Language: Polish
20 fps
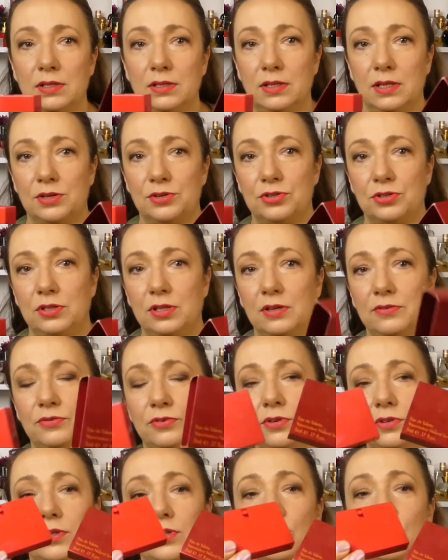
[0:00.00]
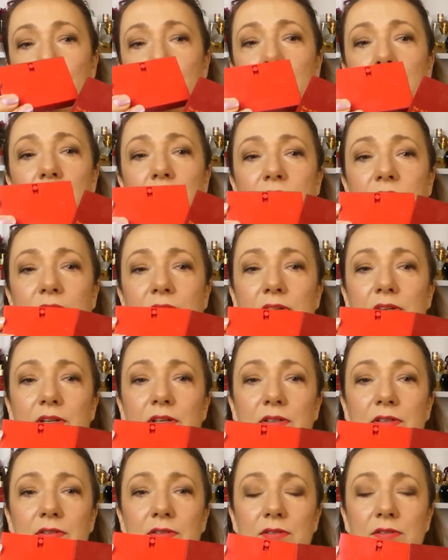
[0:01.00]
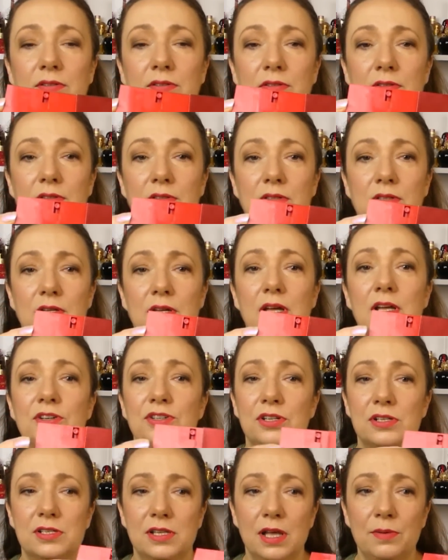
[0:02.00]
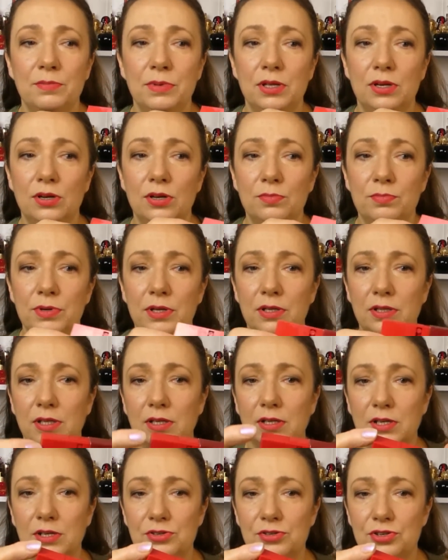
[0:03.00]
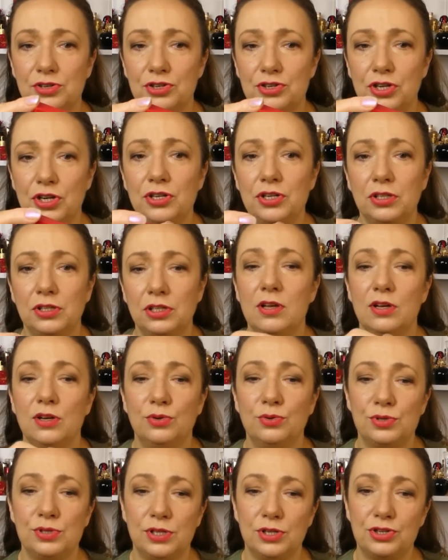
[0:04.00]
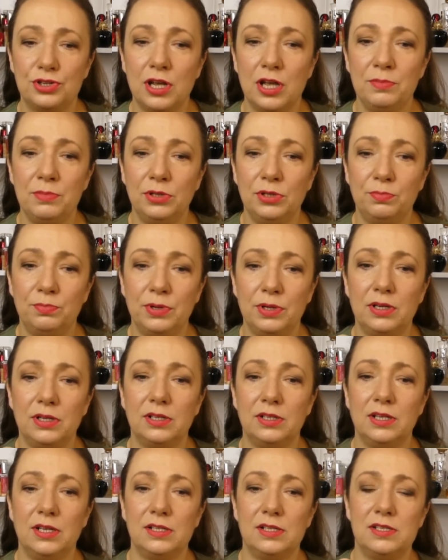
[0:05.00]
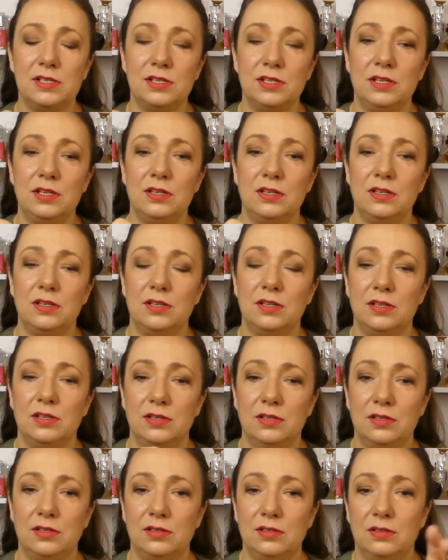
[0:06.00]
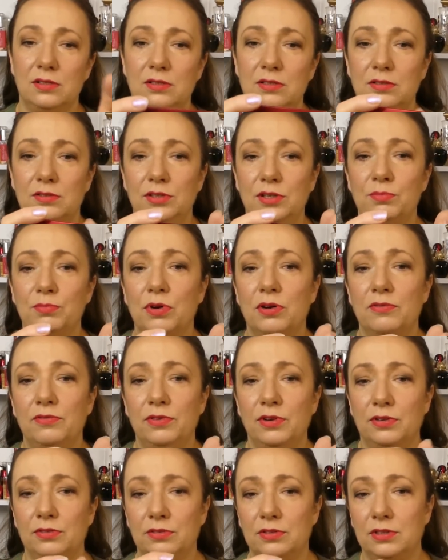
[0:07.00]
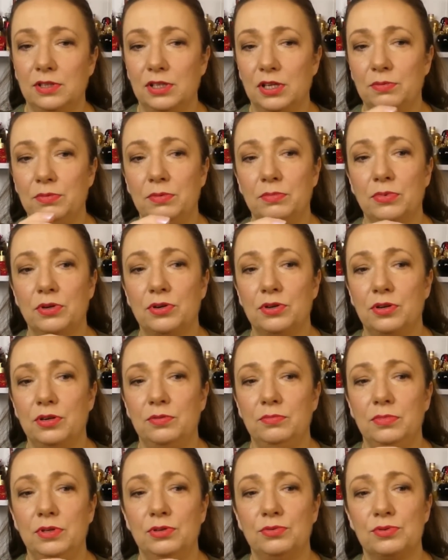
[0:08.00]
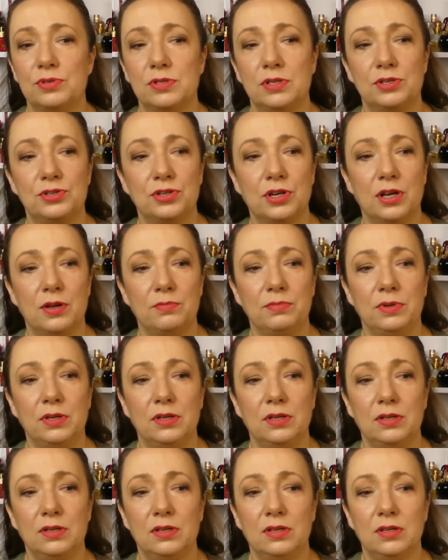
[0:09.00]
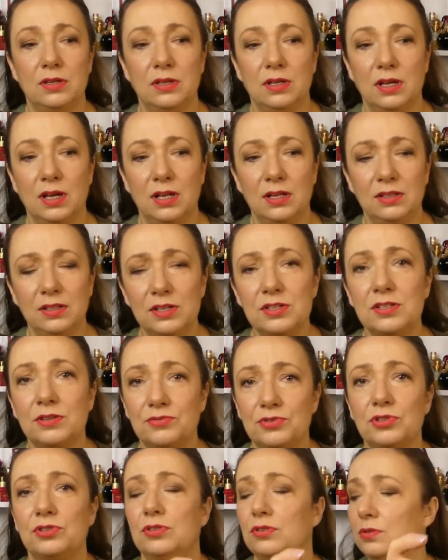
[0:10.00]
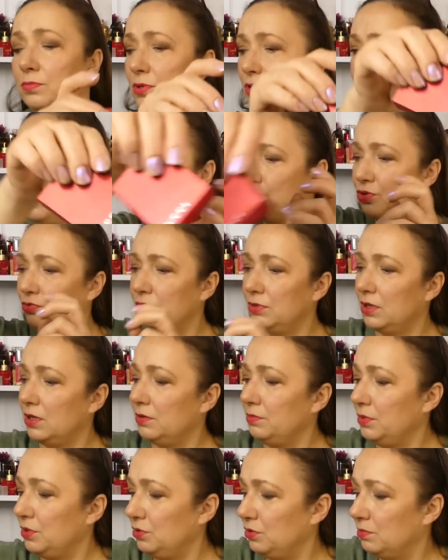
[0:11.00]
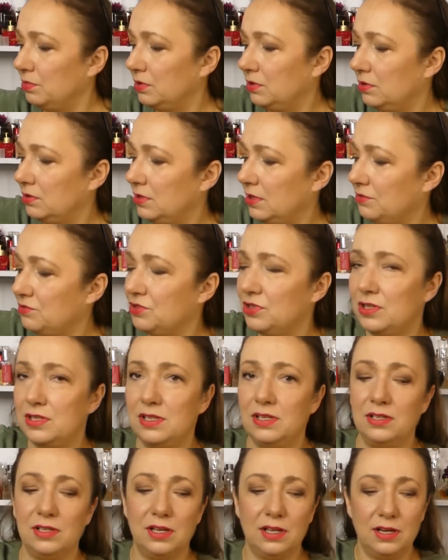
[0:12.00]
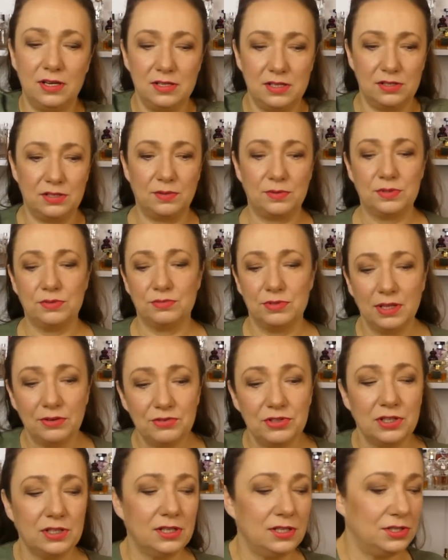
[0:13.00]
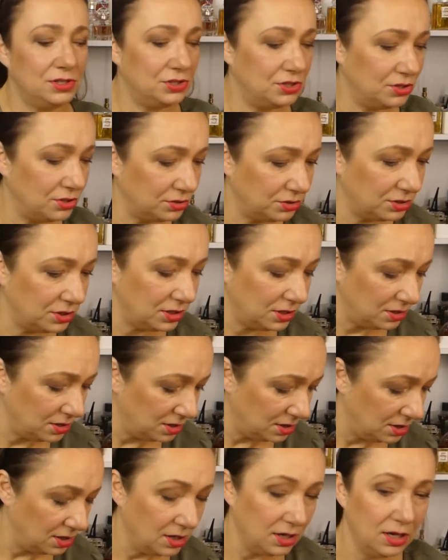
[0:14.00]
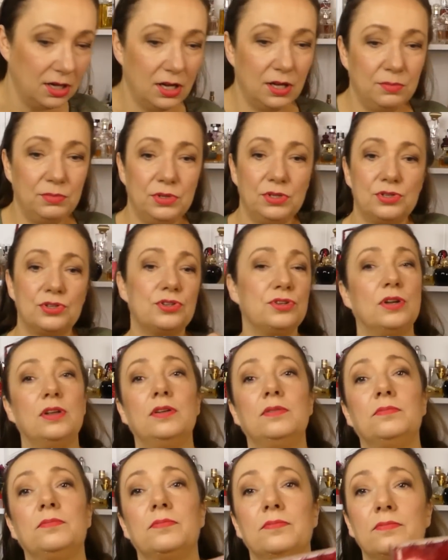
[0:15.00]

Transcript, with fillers: Także tak wygląda opakowanie. Czasami robię takie czyszczenie tych chusteczkami do pielęgnacji y, niemowląt, takimi mokrymi chusteczkami ale też zawsze to robię z duszą na ramieniu, bo to zawsze jest ingerencja, tam są zawsze jakieś środki chemiczne.